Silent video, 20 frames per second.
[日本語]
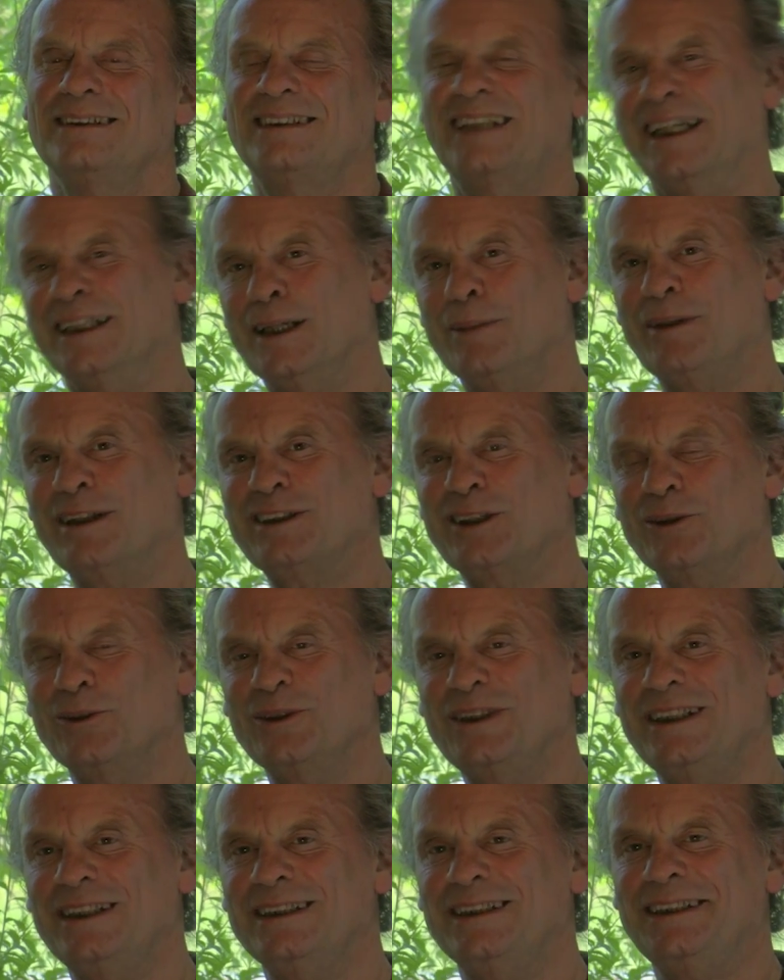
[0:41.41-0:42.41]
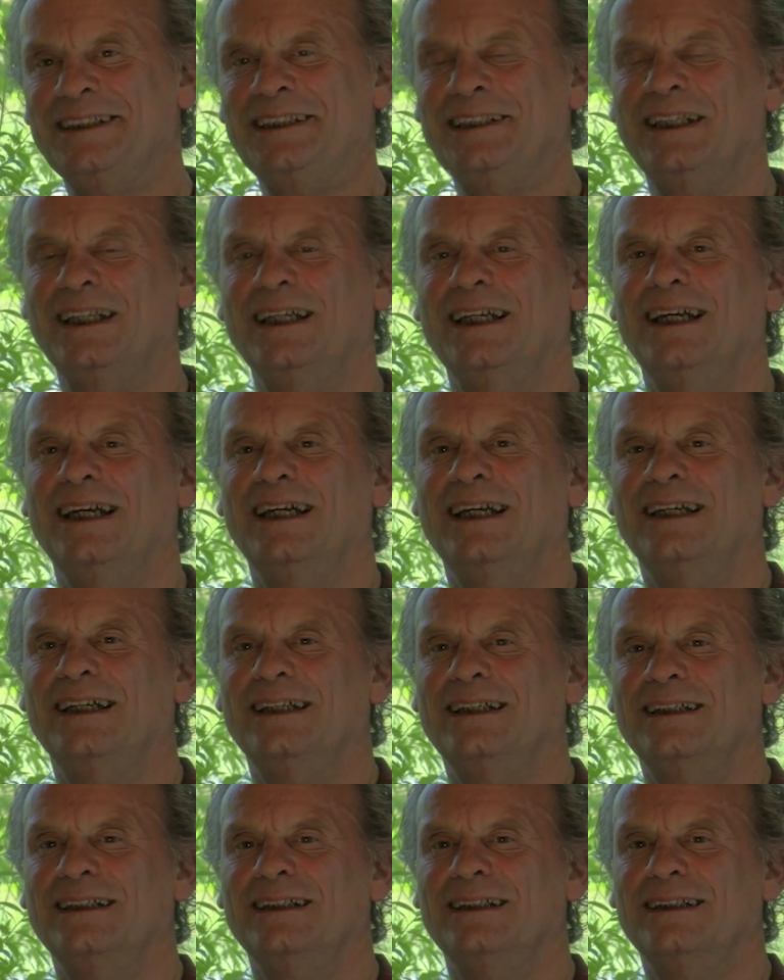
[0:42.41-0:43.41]
七夕の日に
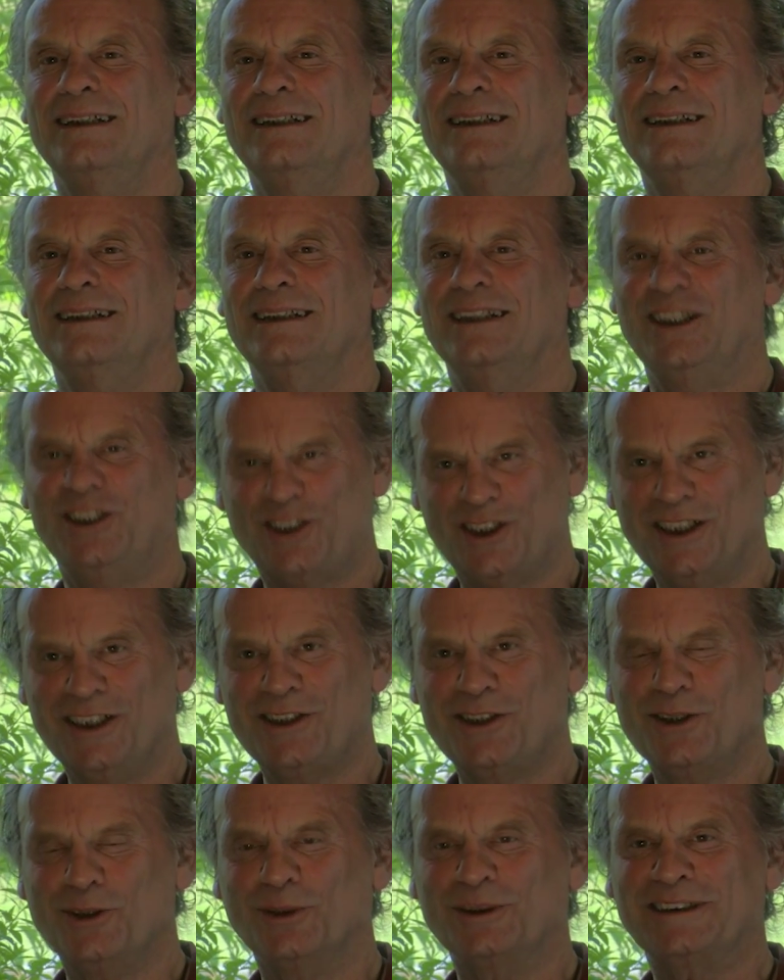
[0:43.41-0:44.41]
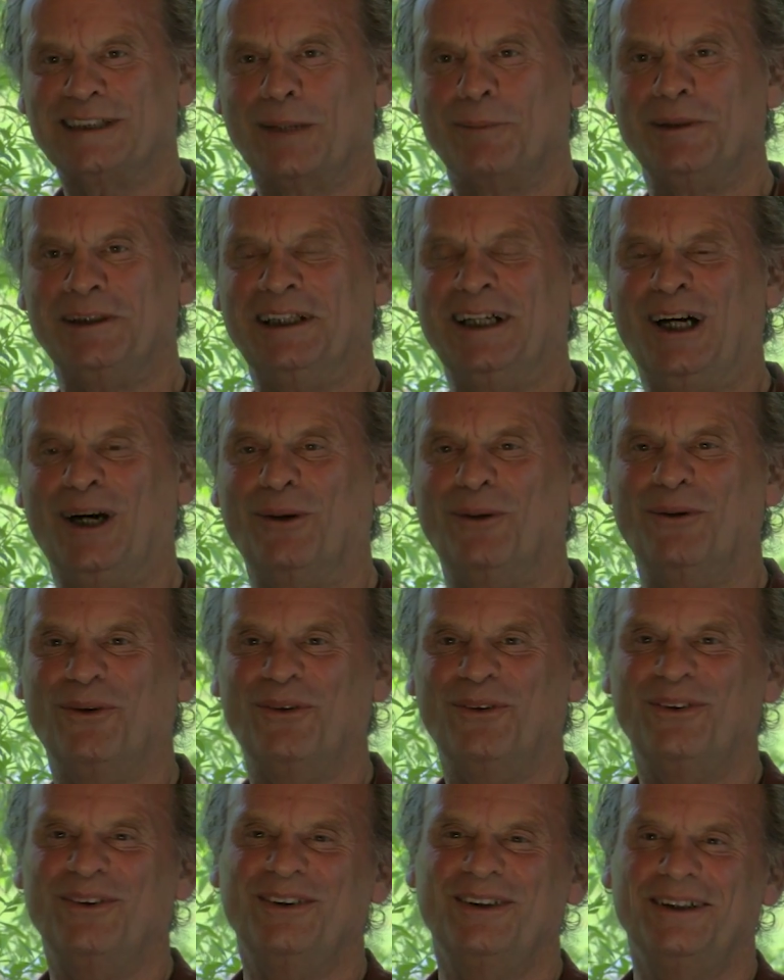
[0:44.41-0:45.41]
1日のセミナー
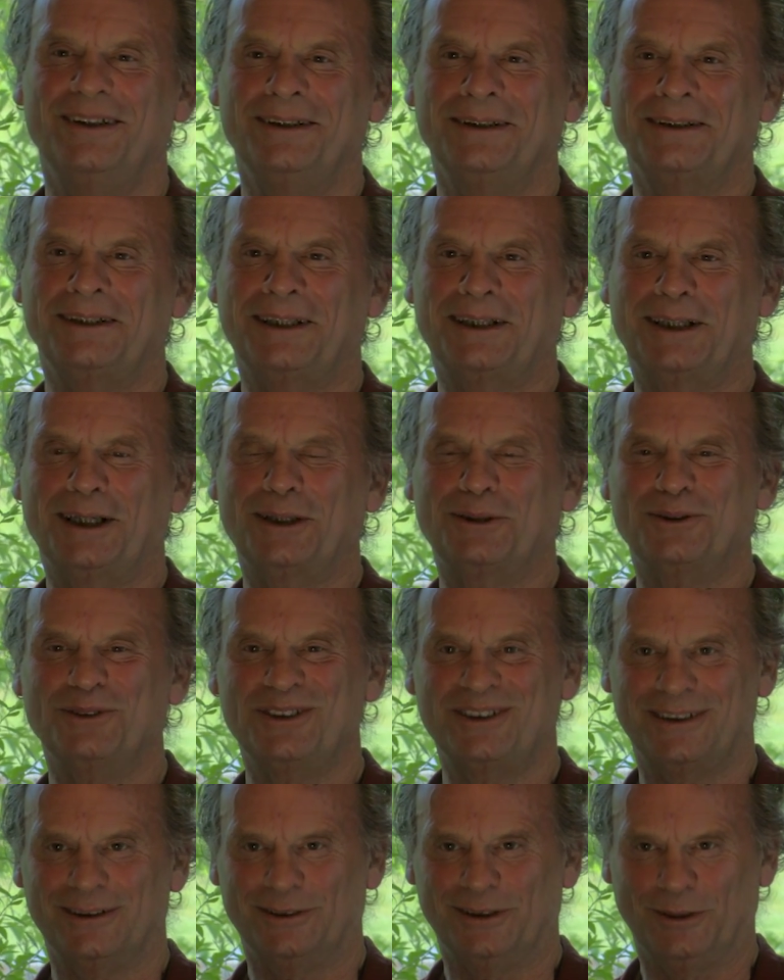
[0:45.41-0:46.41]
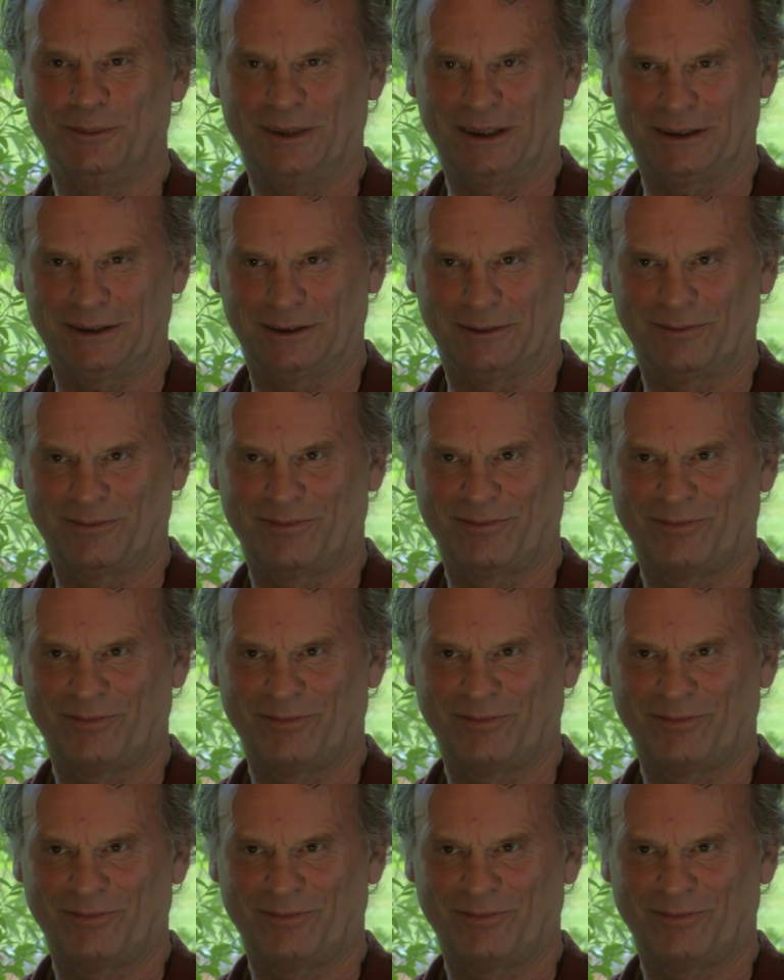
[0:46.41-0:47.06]
を企画しております。